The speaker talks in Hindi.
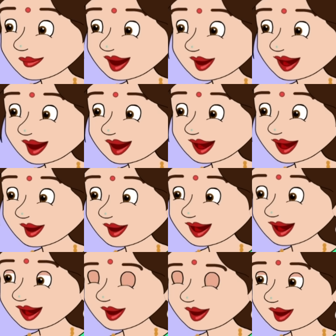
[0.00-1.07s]
आज तो माँ
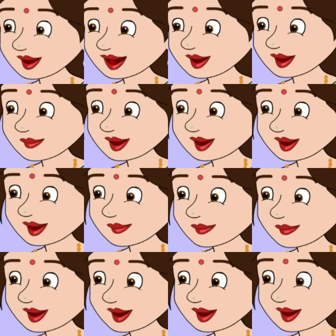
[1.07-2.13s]
जी पोहे खाकर
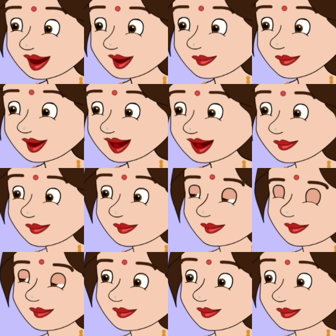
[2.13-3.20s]
आपके हाथ चुम लेंगी
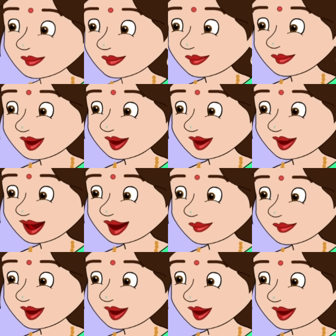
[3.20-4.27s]
काश
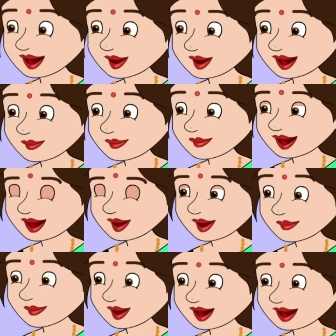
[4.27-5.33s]
कि मैं भी आपकी तरह
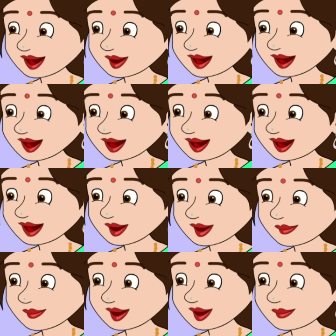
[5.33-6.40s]
इतने अच्छे पोहे बना
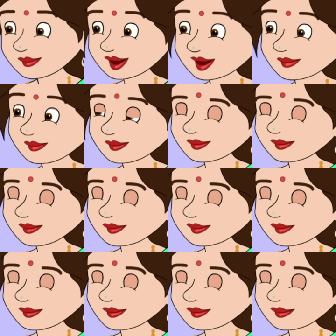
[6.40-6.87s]
पाती